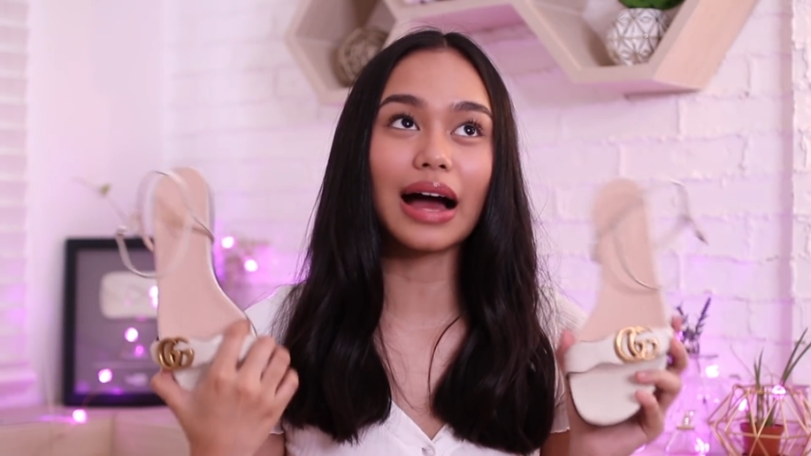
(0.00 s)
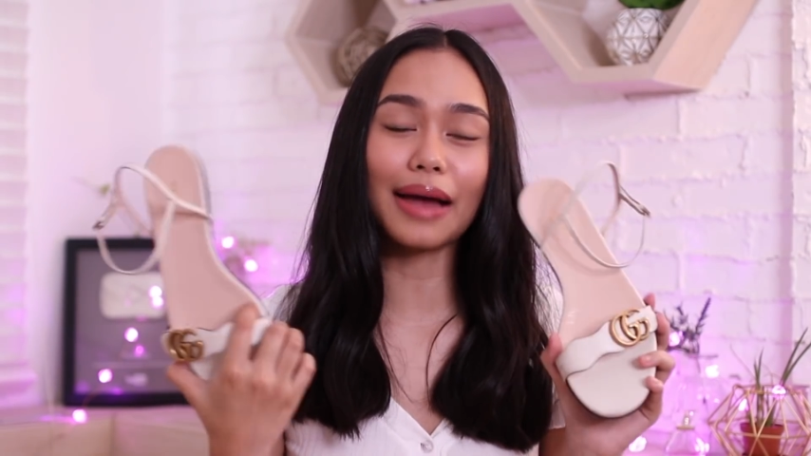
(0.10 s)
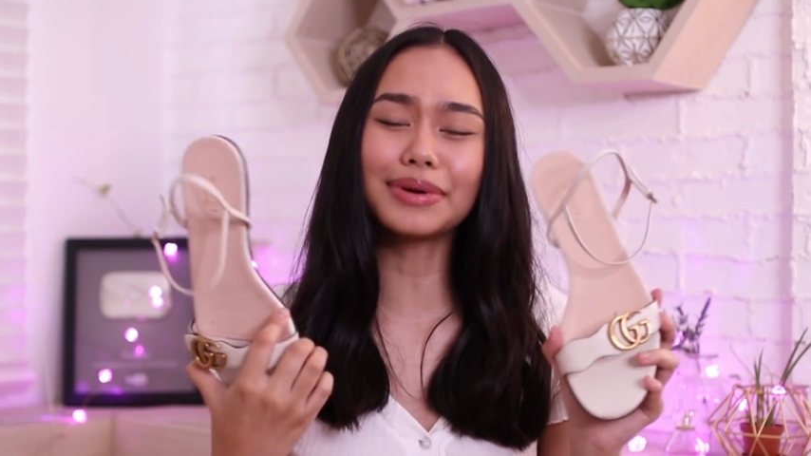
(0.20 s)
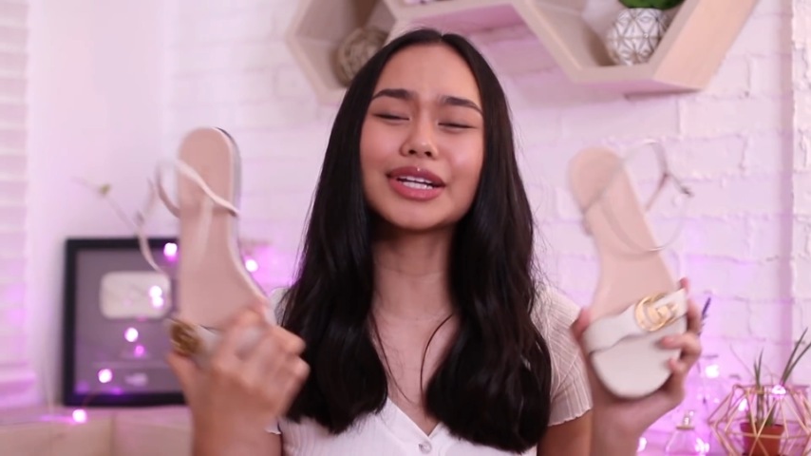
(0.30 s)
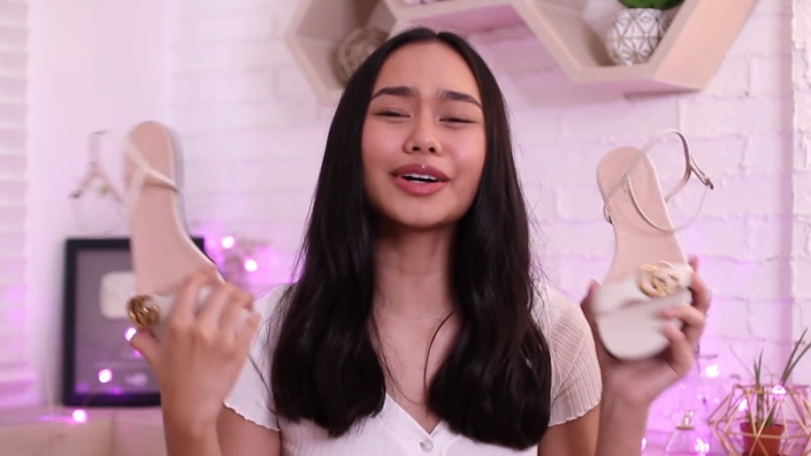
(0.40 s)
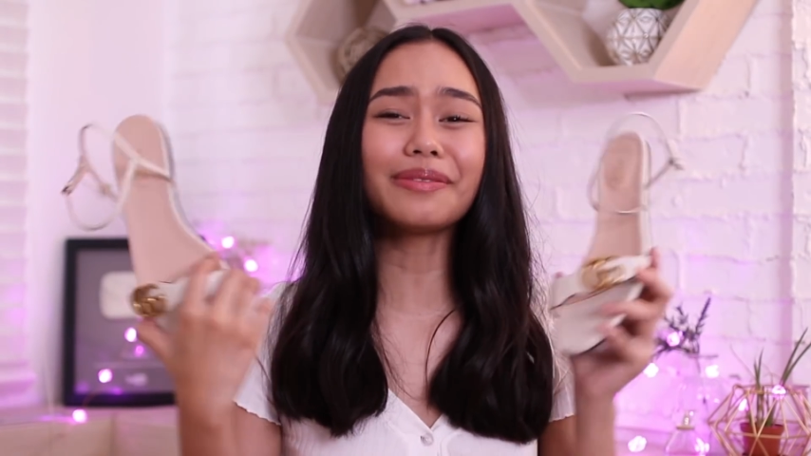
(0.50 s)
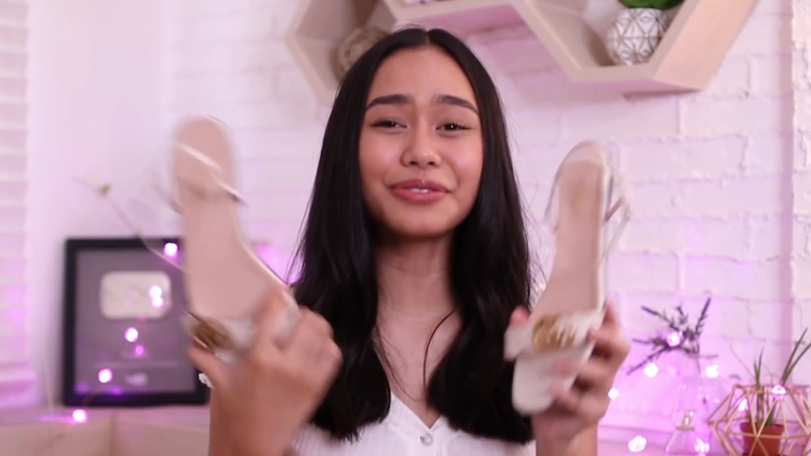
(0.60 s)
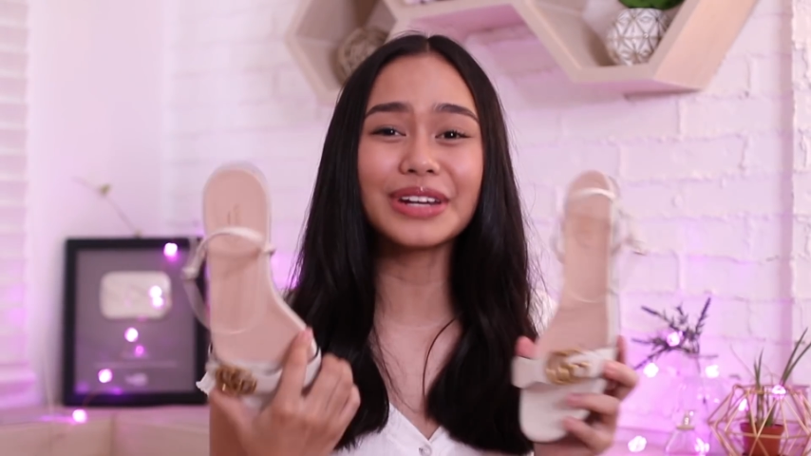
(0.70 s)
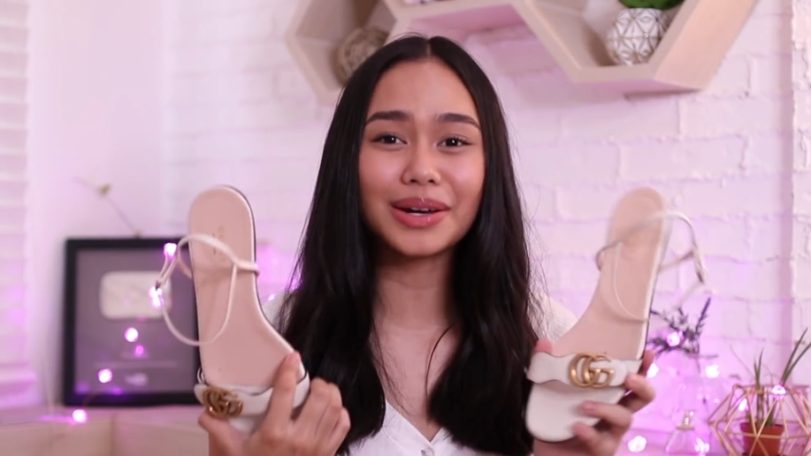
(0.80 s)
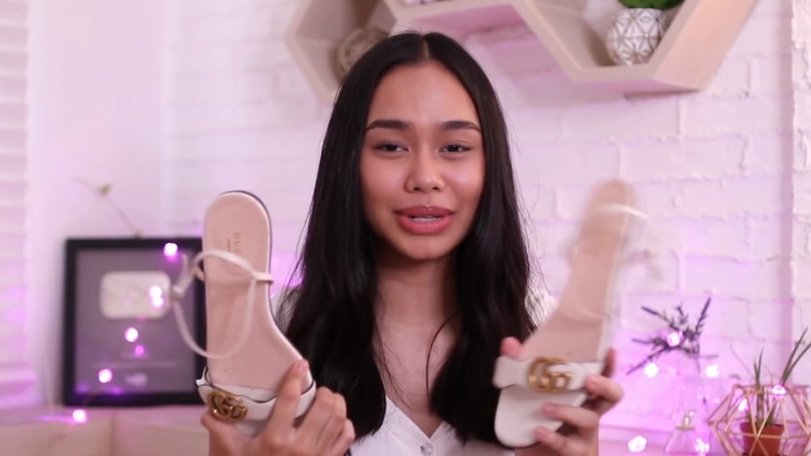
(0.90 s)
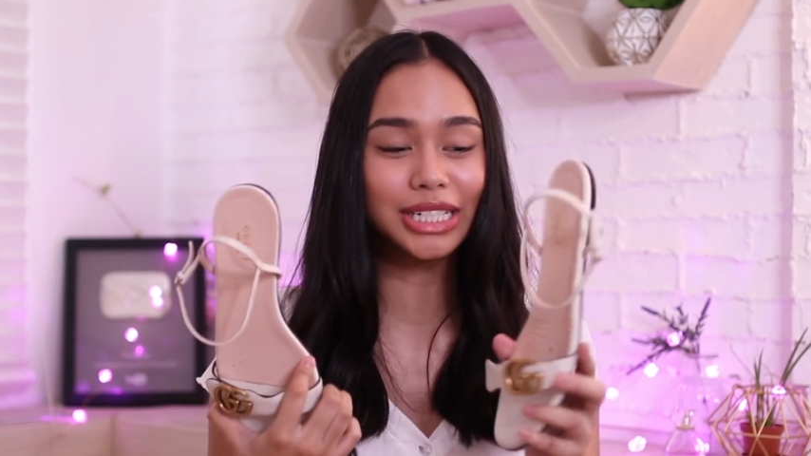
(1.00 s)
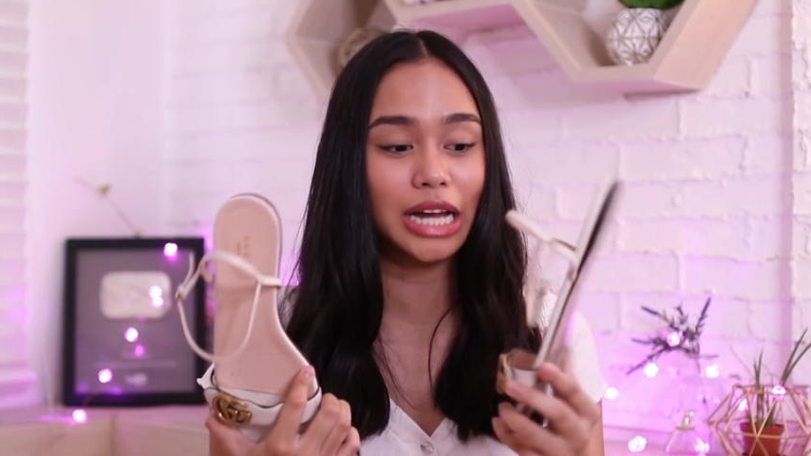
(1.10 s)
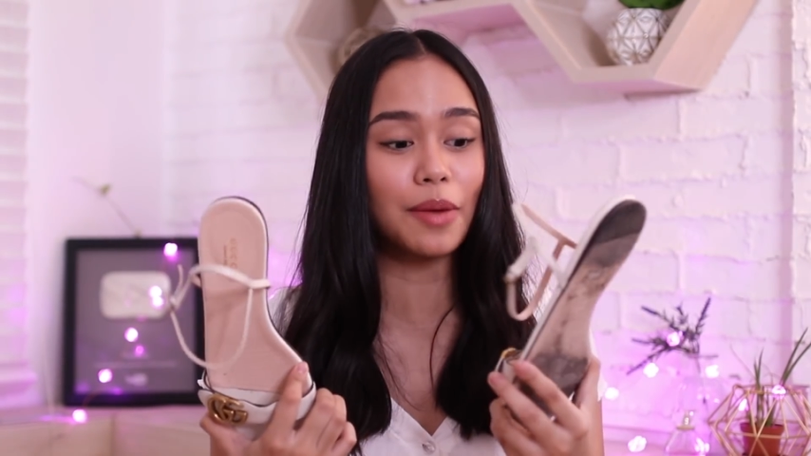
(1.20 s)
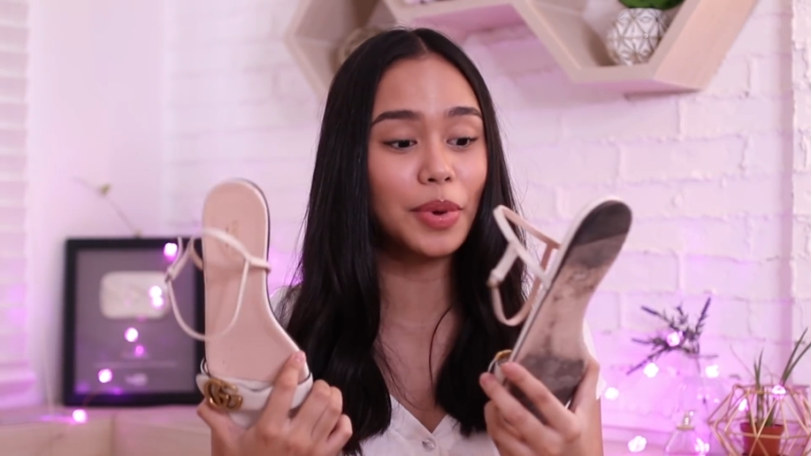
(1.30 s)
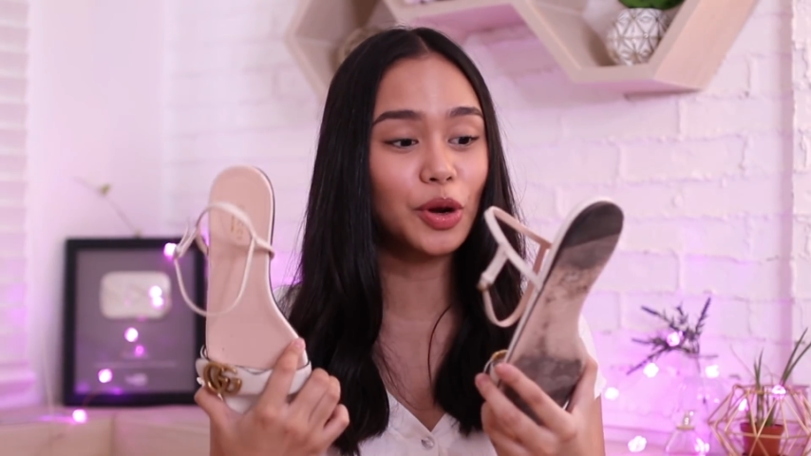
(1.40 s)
I mean, comfy naman siya,